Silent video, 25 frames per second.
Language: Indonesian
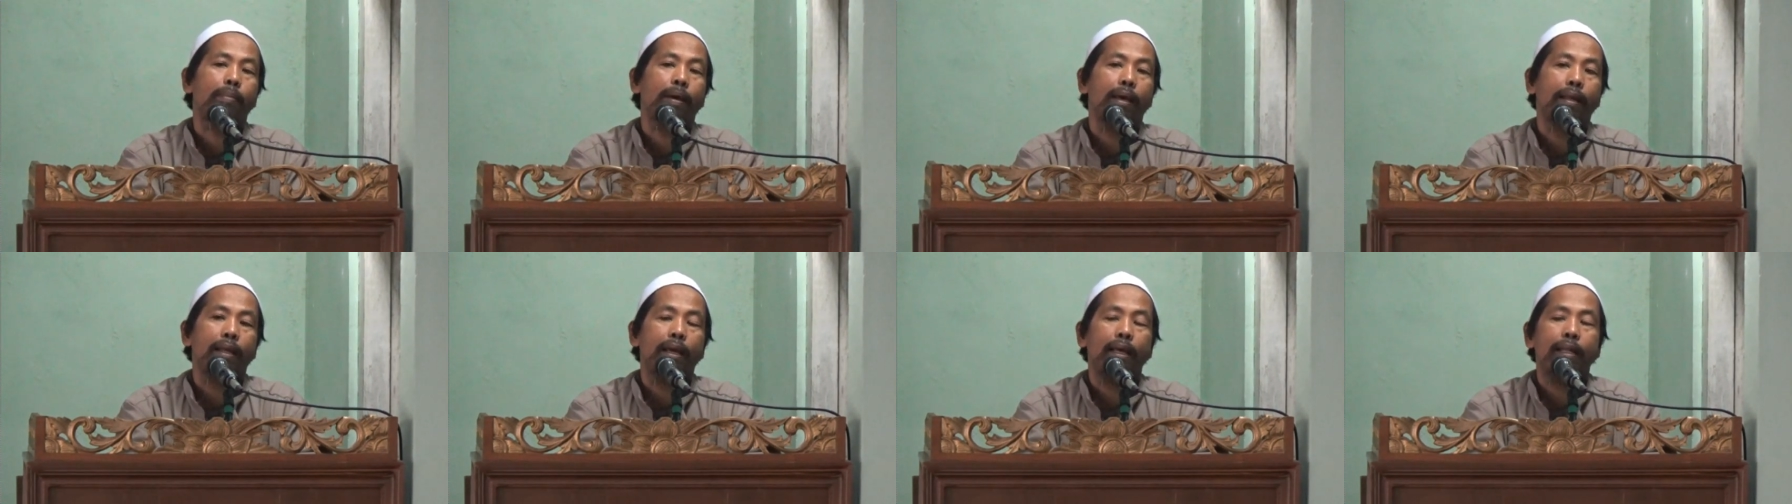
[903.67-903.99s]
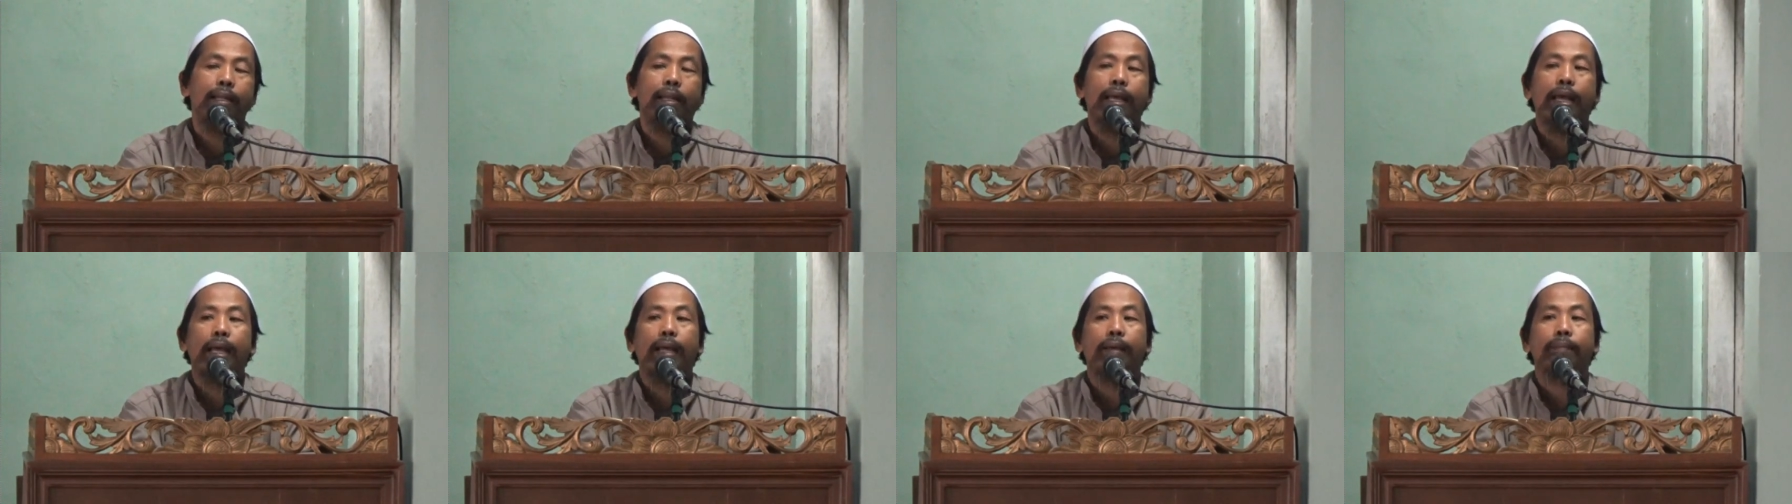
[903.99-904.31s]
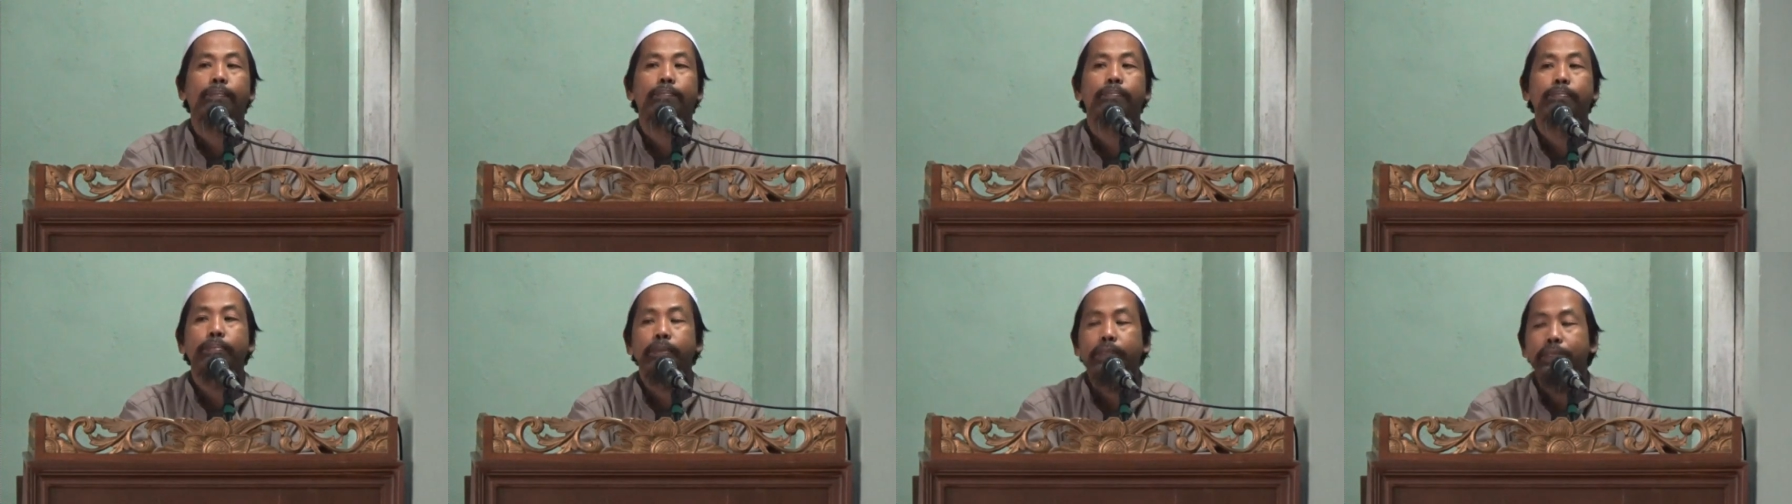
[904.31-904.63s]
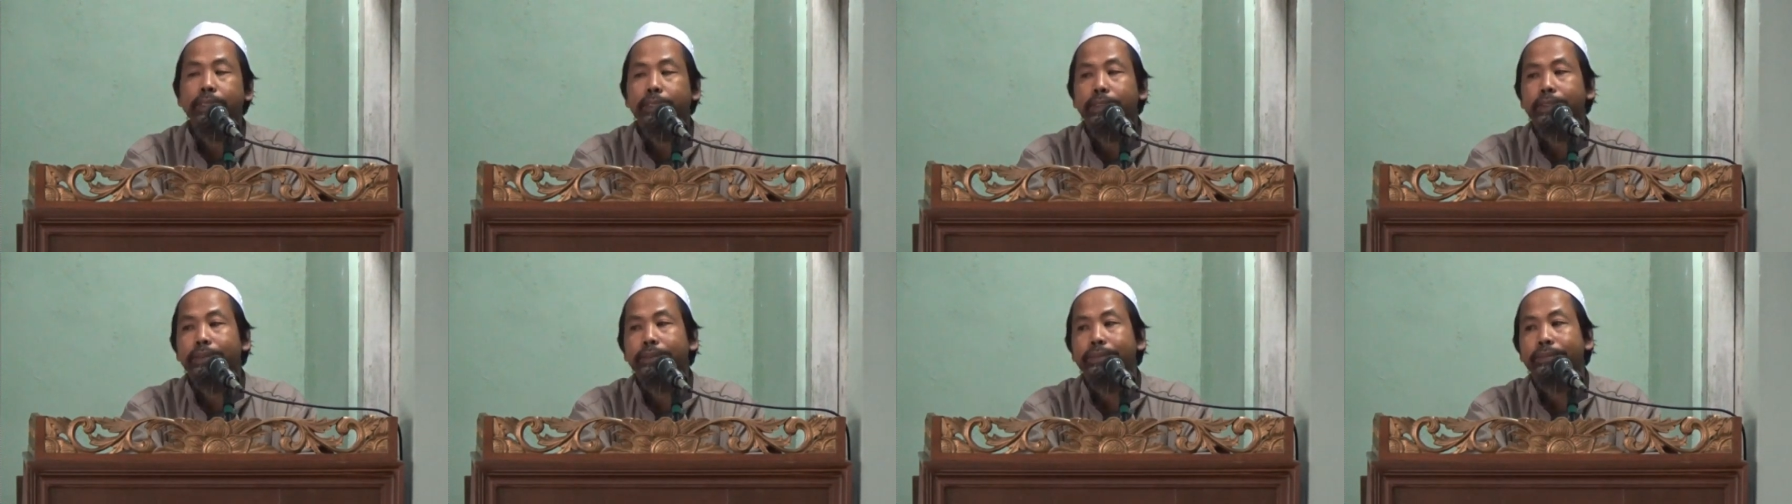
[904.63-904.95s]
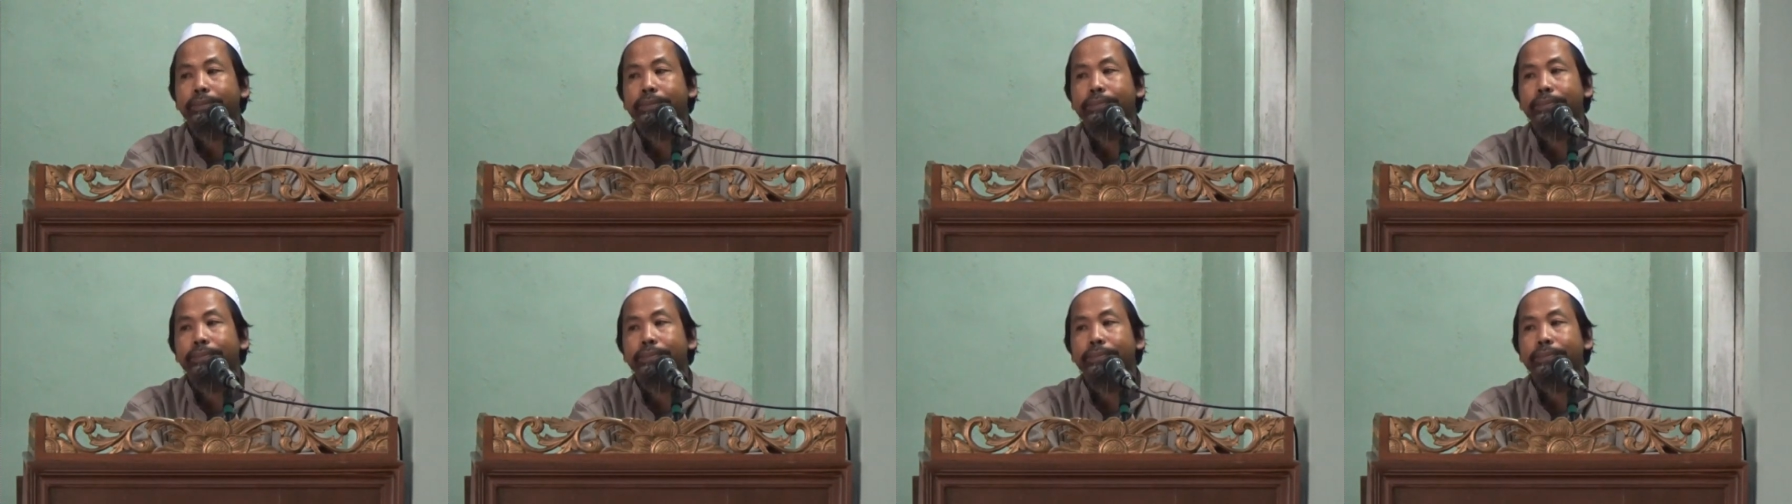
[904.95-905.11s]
para nabi.